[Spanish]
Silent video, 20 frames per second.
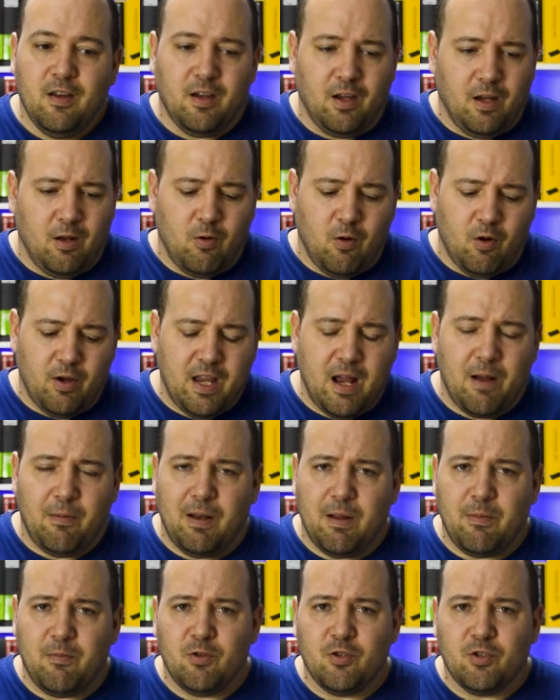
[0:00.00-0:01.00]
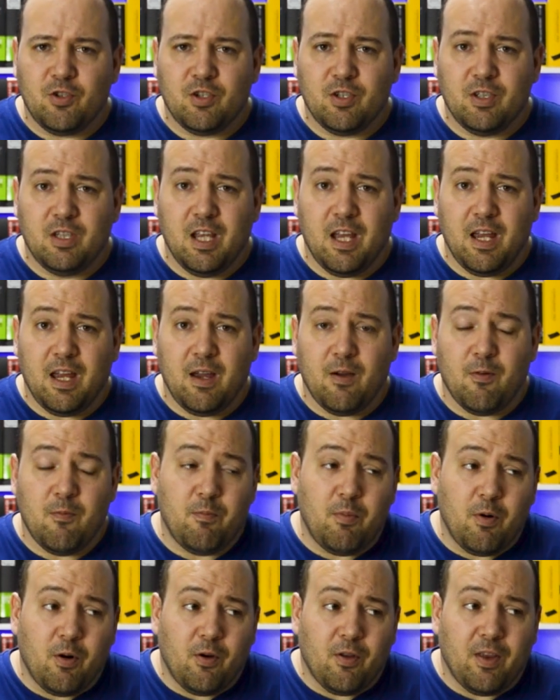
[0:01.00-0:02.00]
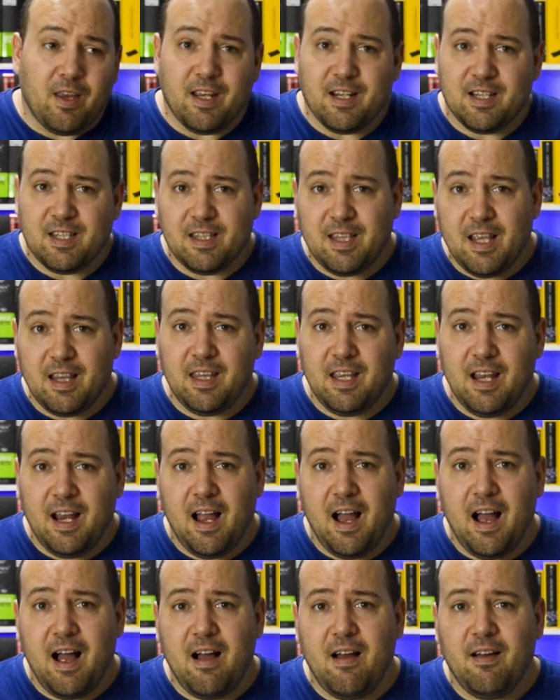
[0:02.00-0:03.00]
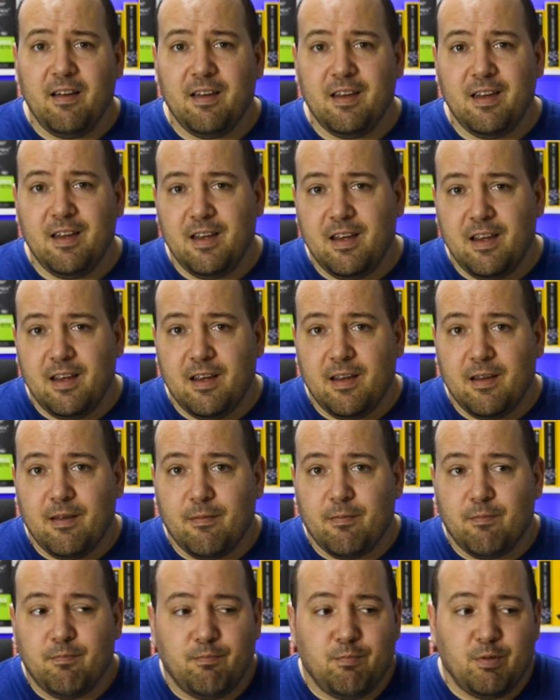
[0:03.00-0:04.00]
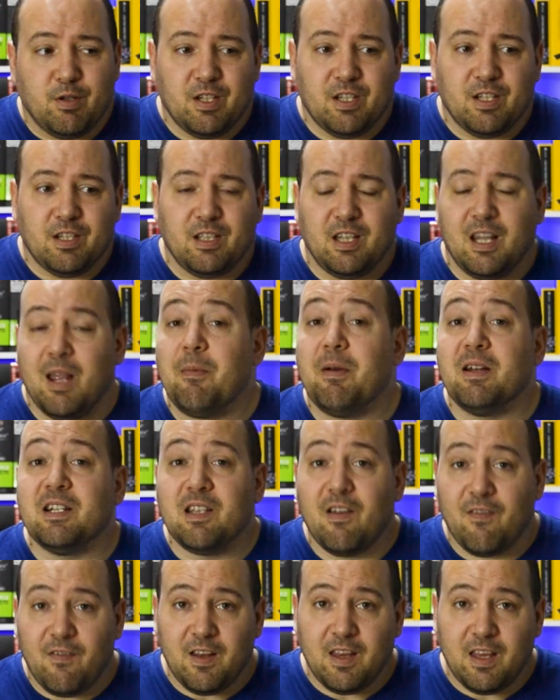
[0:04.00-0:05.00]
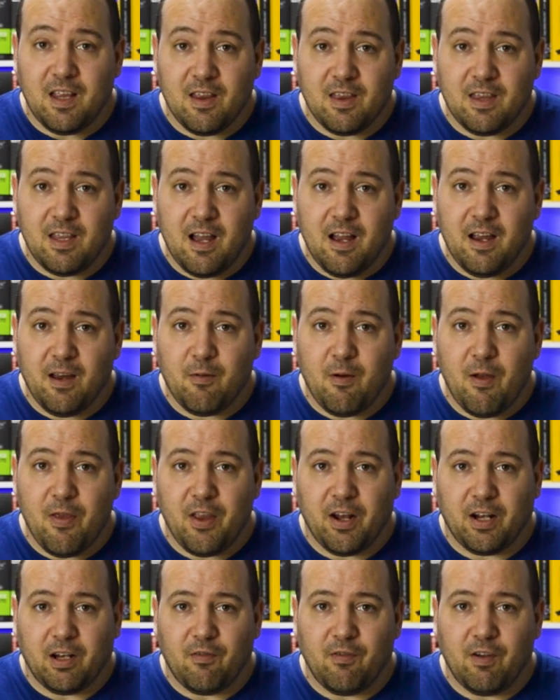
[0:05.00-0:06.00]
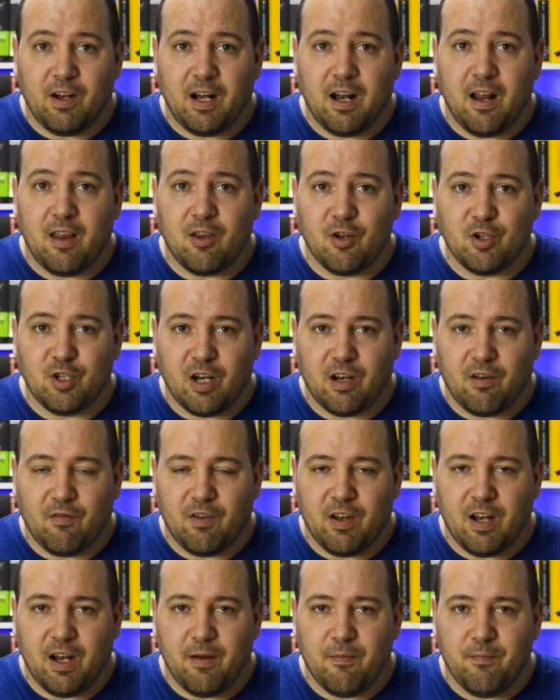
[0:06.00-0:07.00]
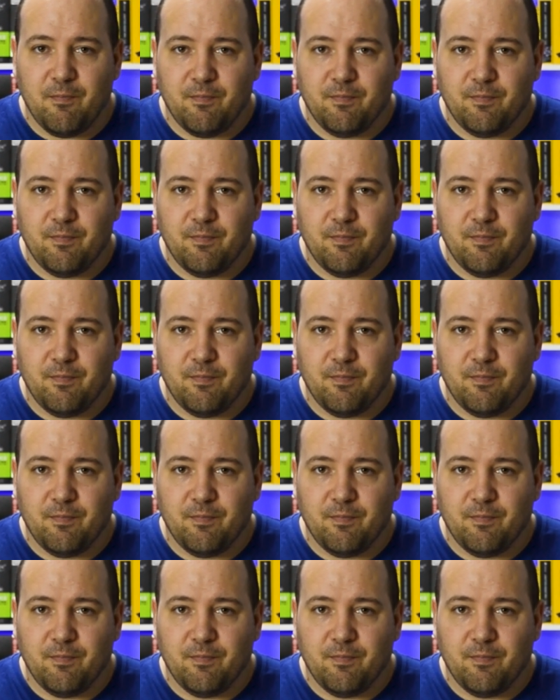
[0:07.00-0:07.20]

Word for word: y luego ya hablamos de un poco de estética y pues temas de eficiencia en cuanto a refrigeración se refiere.